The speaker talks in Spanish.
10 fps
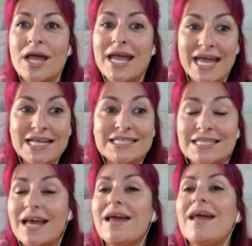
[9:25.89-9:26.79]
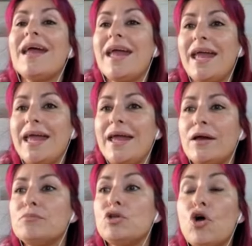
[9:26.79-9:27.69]
Es eh,
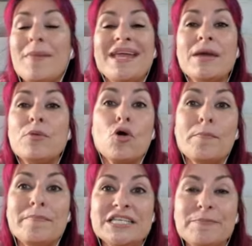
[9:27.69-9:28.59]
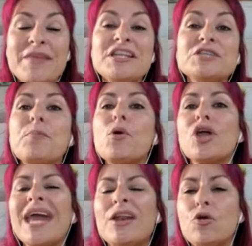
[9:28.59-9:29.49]
no me llevo con mis padres
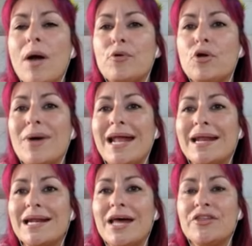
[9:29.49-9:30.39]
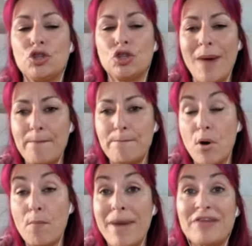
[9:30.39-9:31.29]
porque no aprueban la relación. Toma,
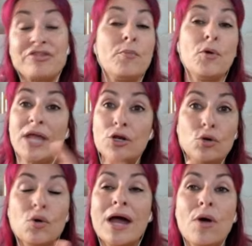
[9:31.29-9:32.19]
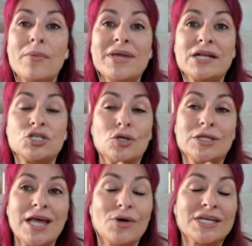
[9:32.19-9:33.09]
bombazo, porque nunca lo habían
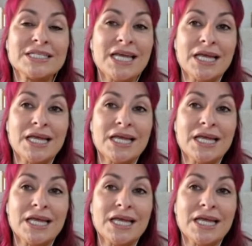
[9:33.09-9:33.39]
soltado así.